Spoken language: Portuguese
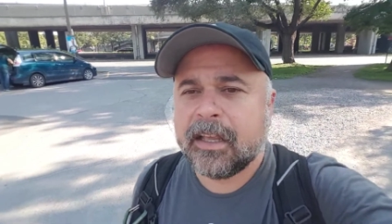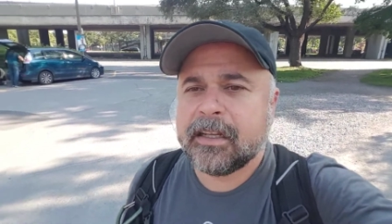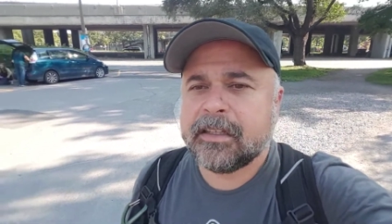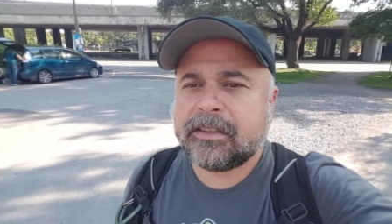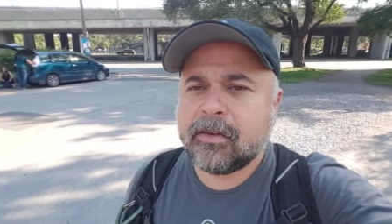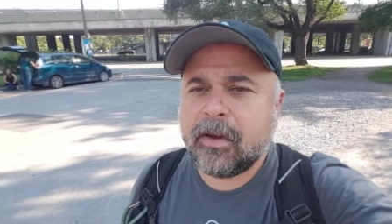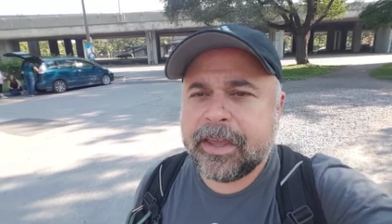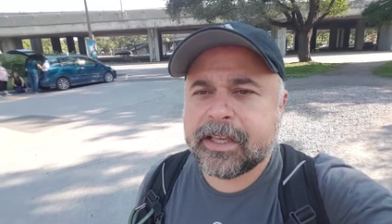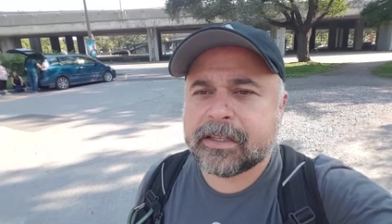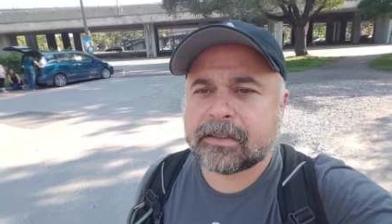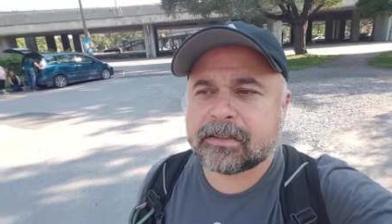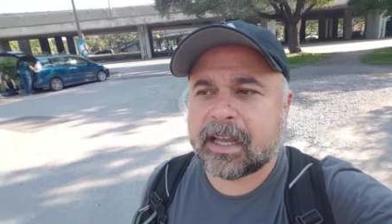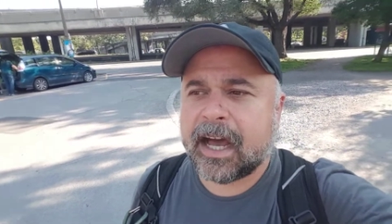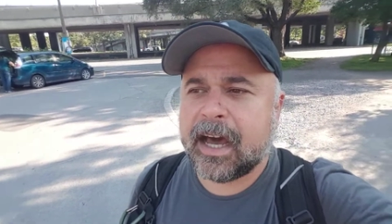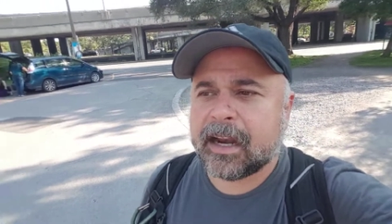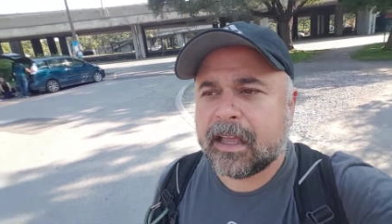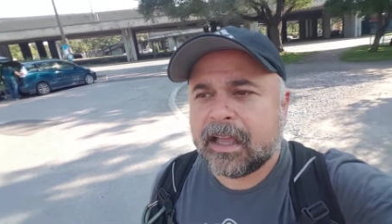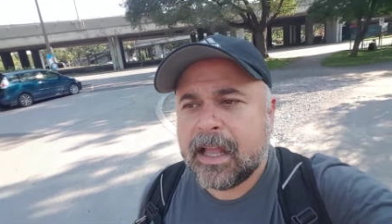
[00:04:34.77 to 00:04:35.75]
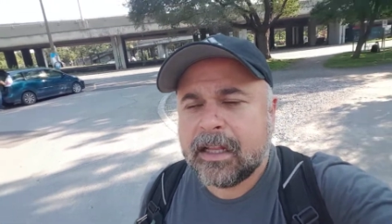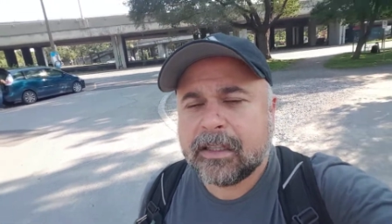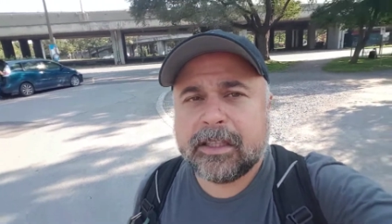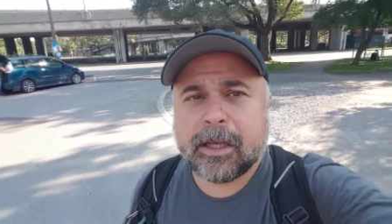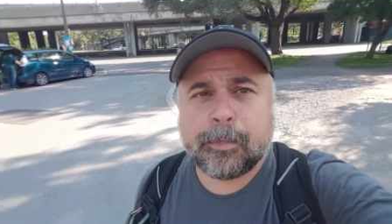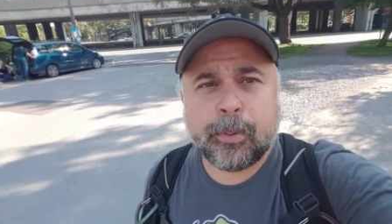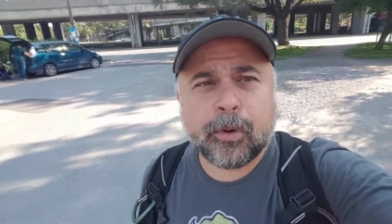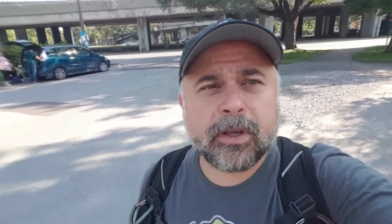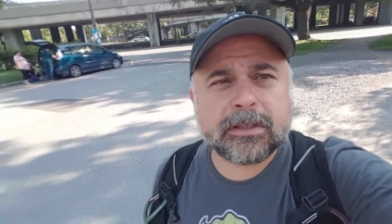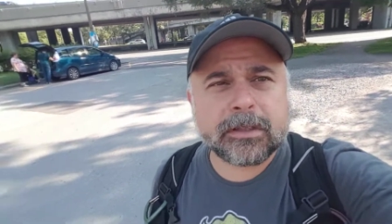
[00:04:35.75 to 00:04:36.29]
Então é isso, cara.
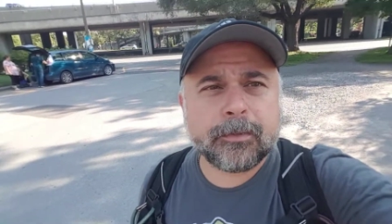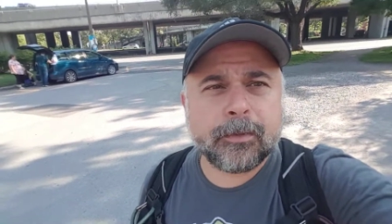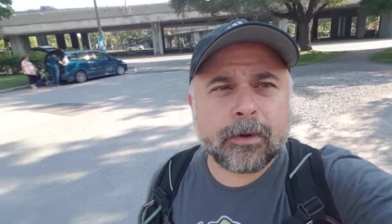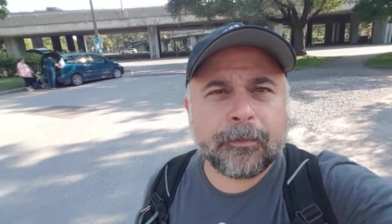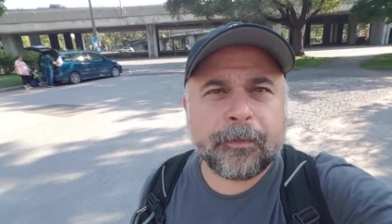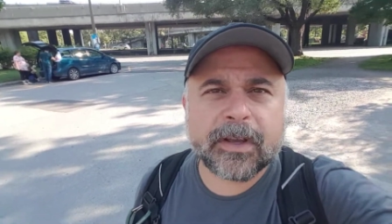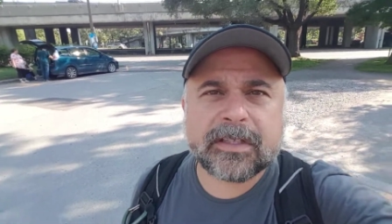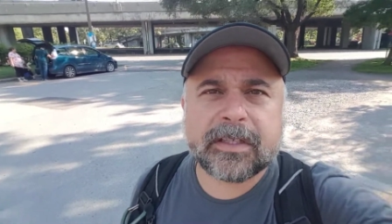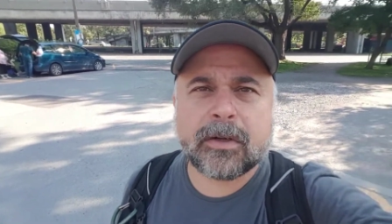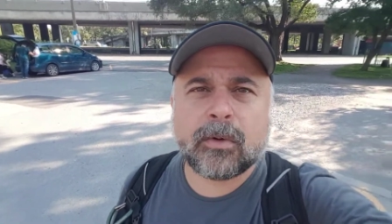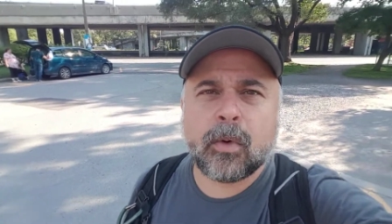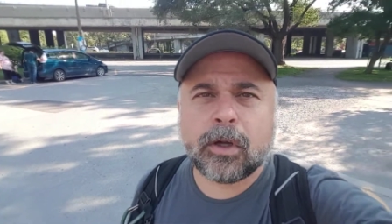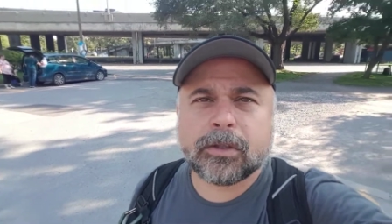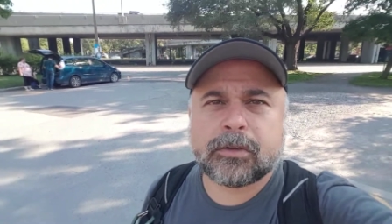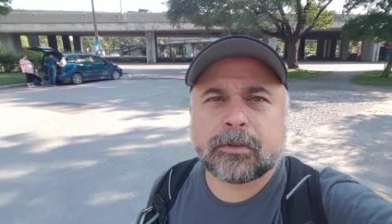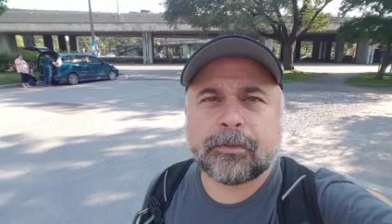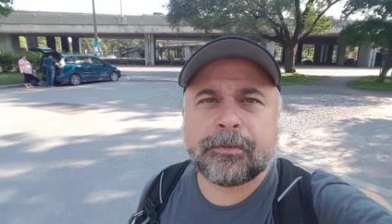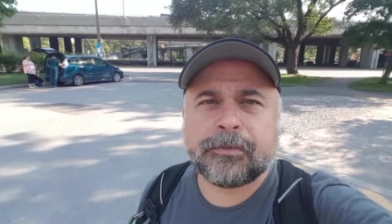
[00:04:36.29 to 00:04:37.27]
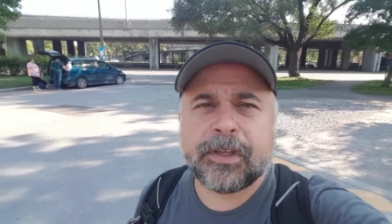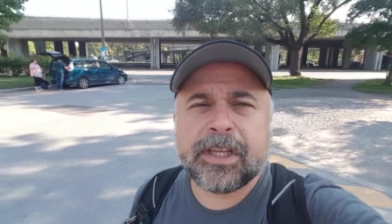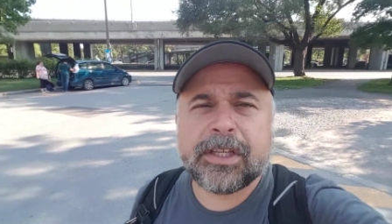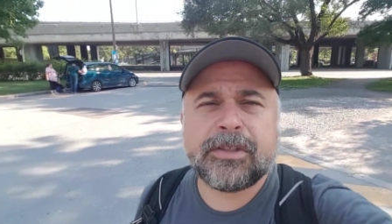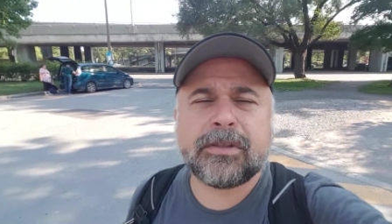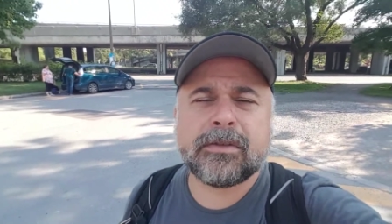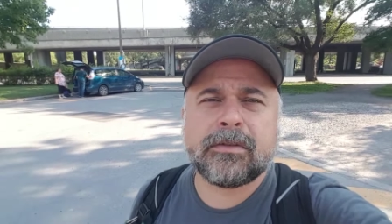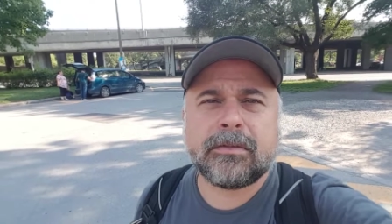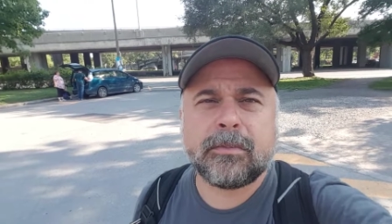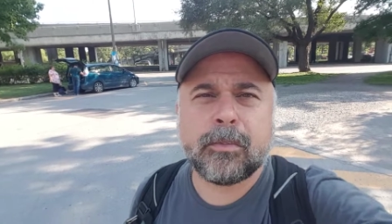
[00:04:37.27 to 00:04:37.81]
Depois eu vou fazer um outro
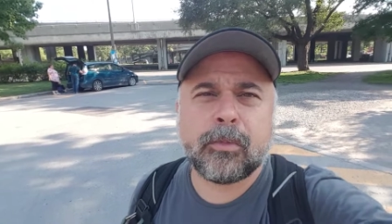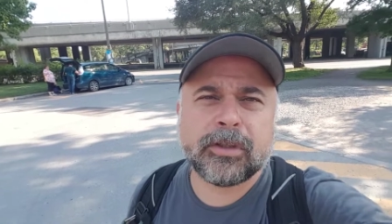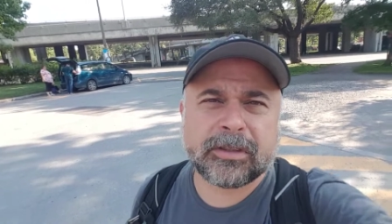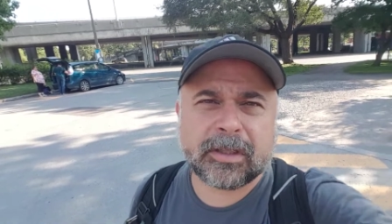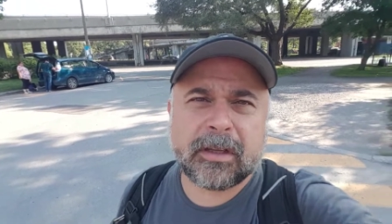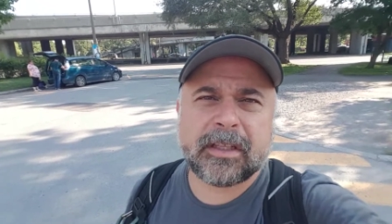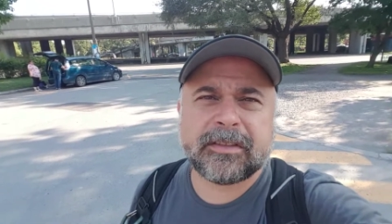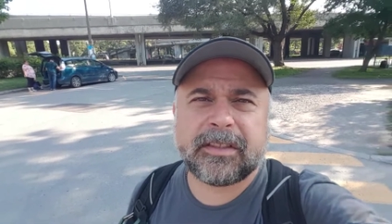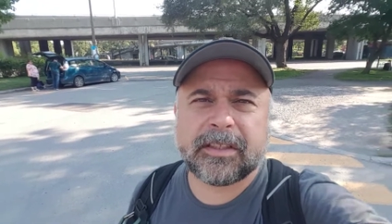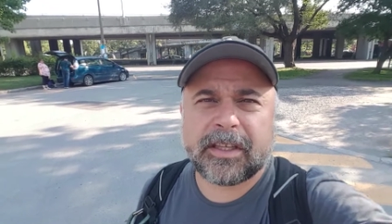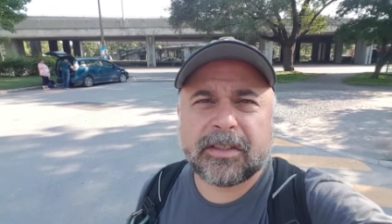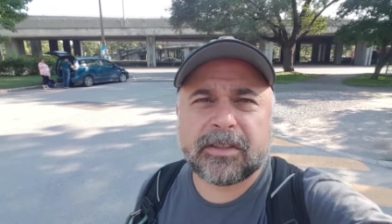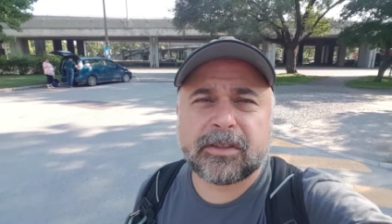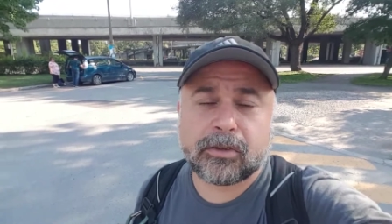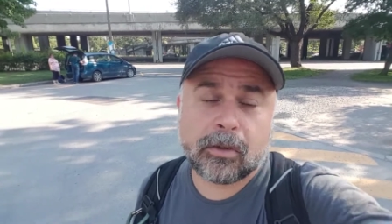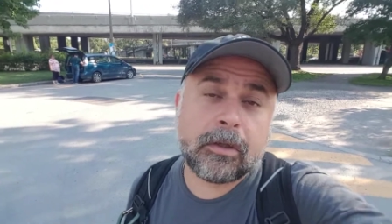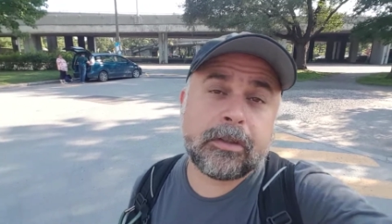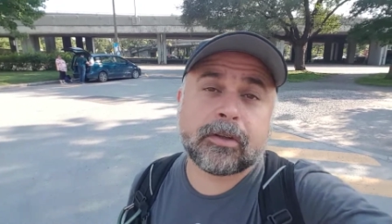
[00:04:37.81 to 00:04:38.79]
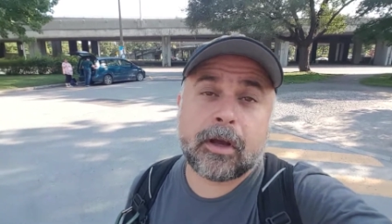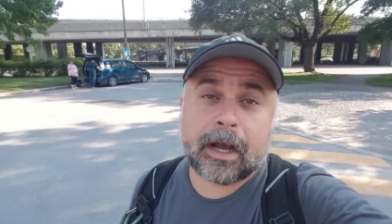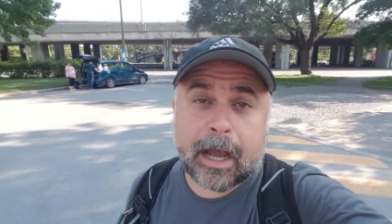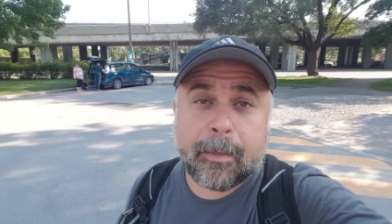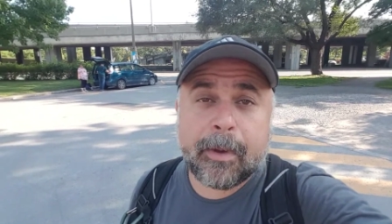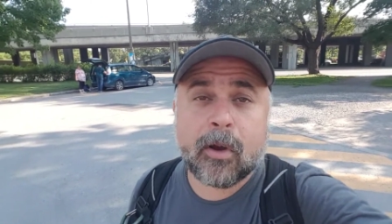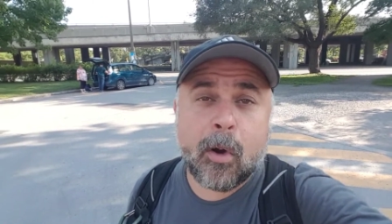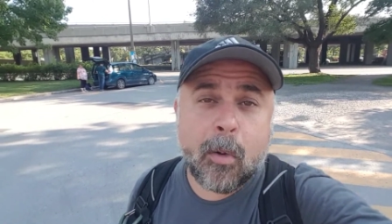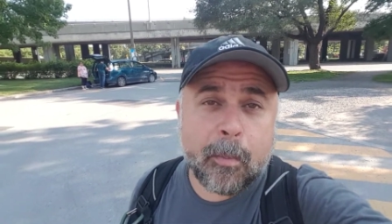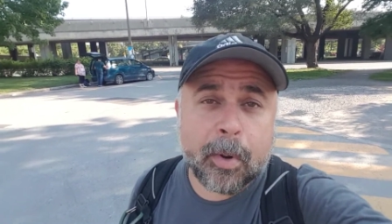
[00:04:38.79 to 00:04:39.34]
vídeo mostrando as aquisições, que eu
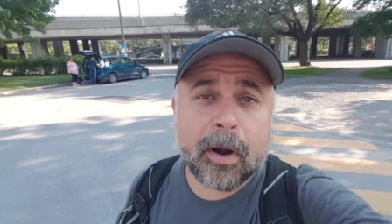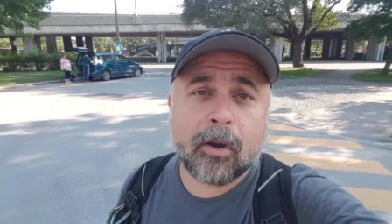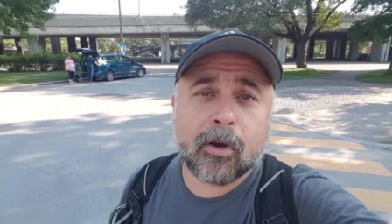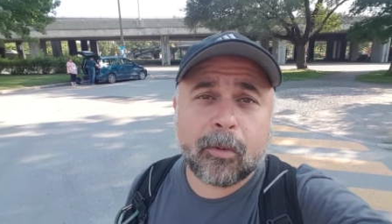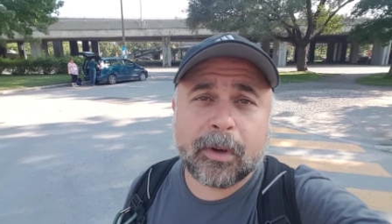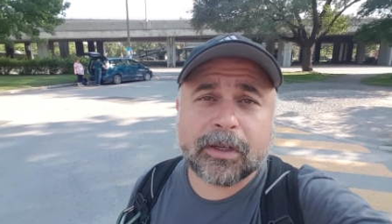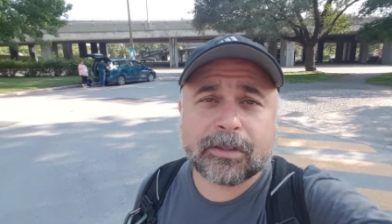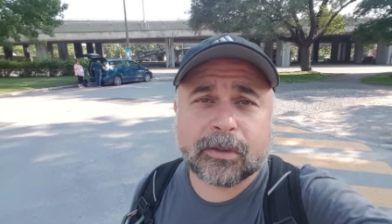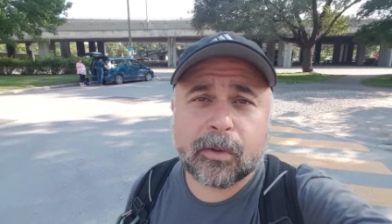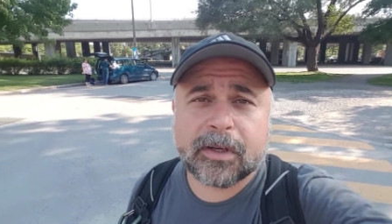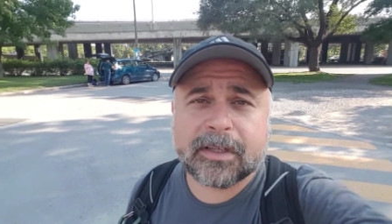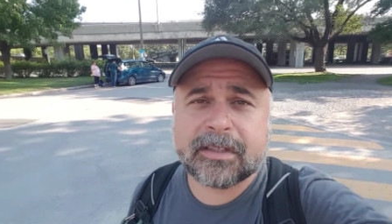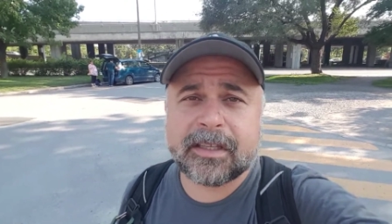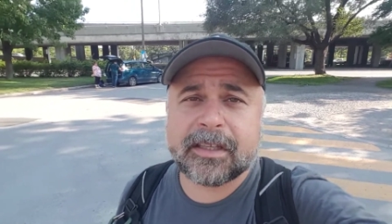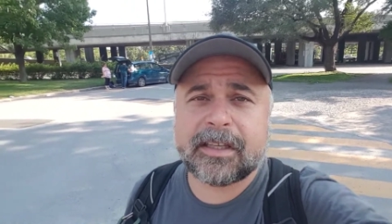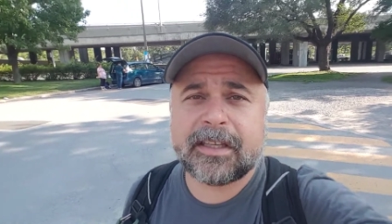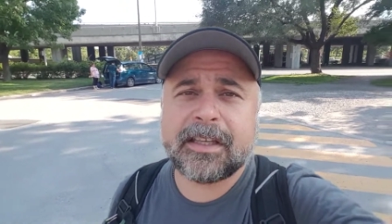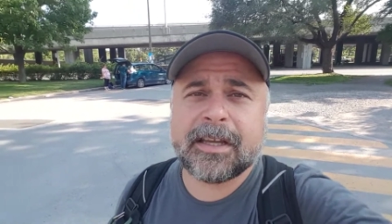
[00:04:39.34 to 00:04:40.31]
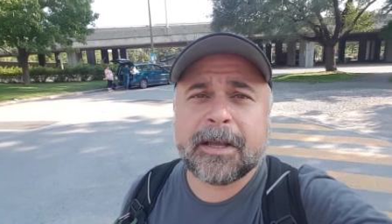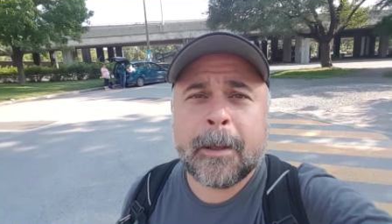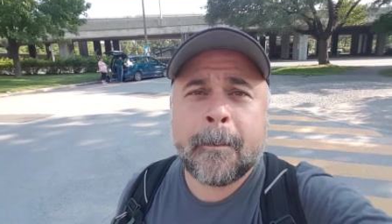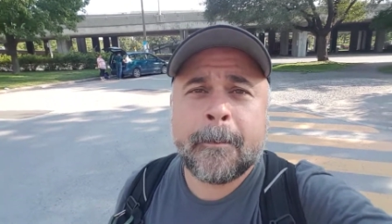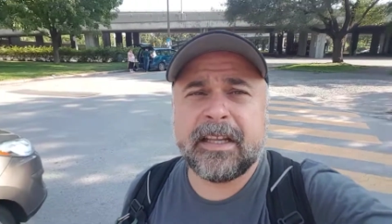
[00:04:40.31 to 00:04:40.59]
acabei comprando algumas coisas aqui,